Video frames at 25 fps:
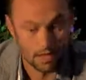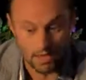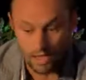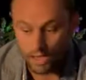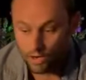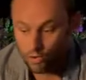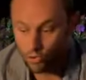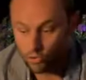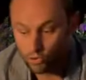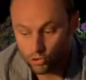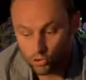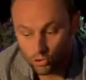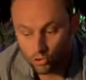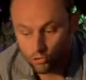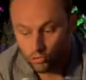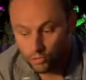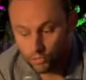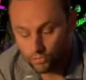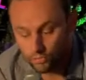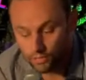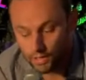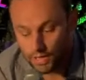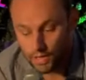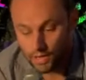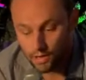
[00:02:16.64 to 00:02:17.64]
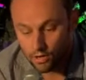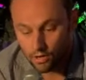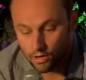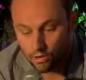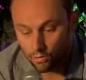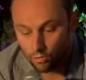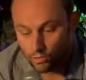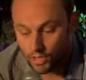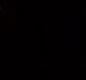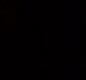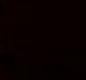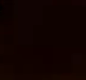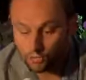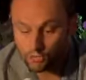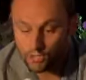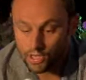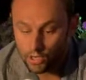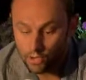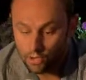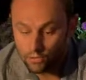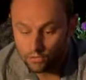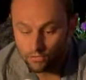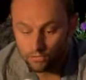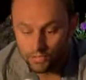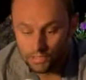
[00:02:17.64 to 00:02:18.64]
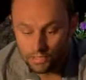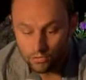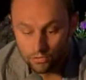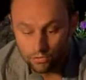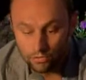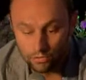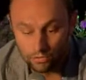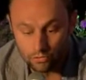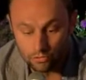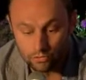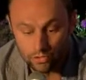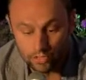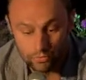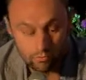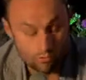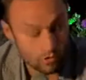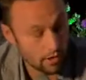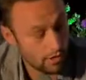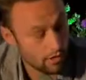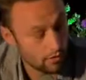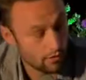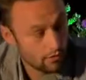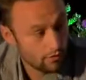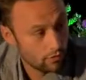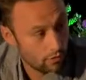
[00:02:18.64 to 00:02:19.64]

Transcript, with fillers: alors aujourd'hui, on a, on a 140 villes de, de déployées en